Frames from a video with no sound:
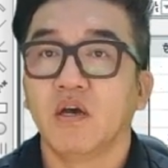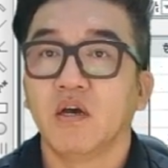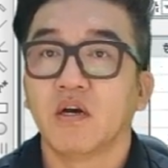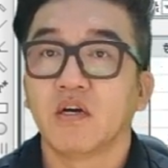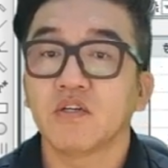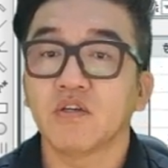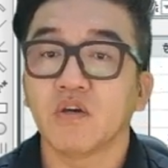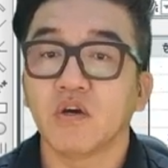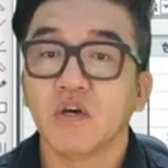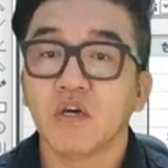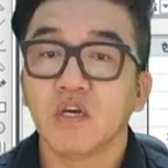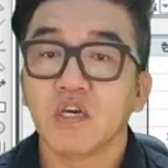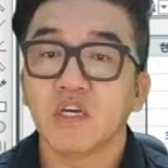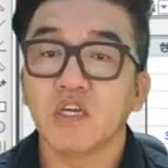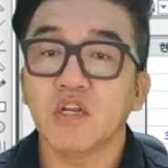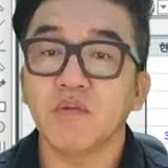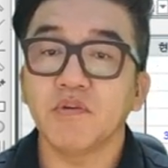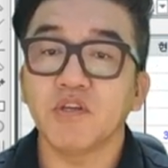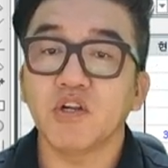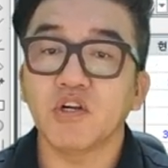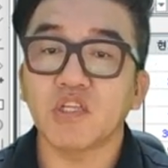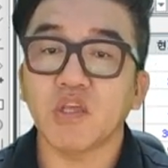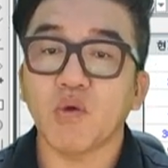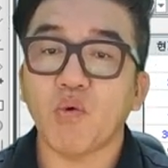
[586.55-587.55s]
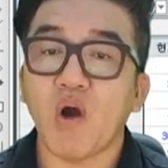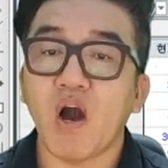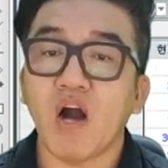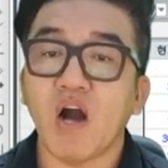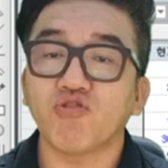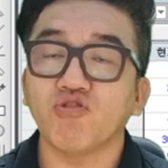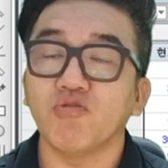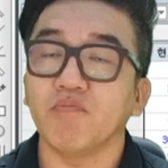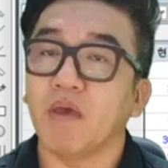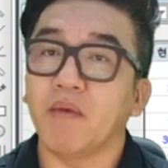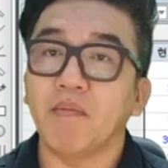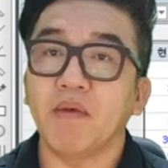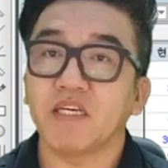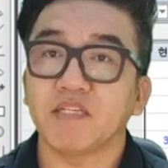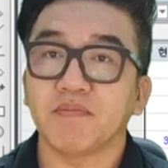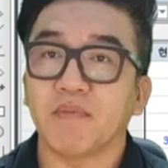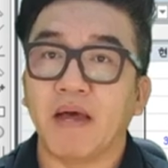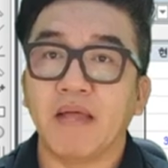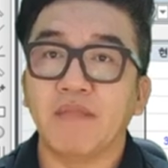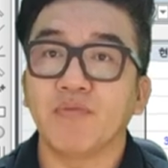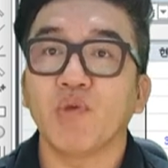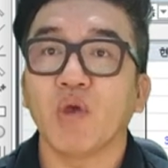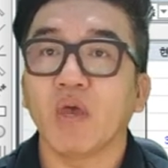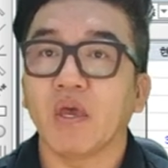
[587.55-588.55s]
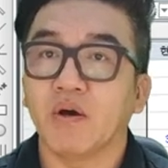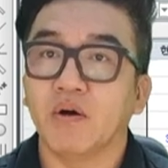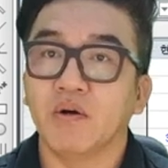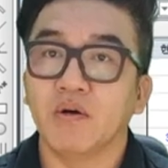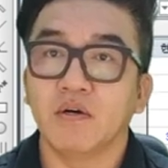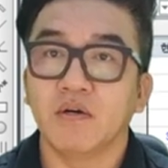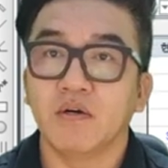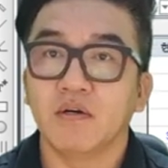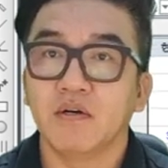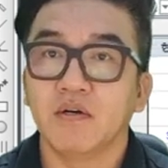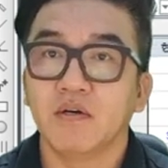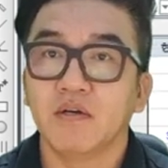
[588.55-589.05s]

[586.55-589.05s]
그죠? 이러면 이럴 때 화학주를 매매하시면 안 돼요.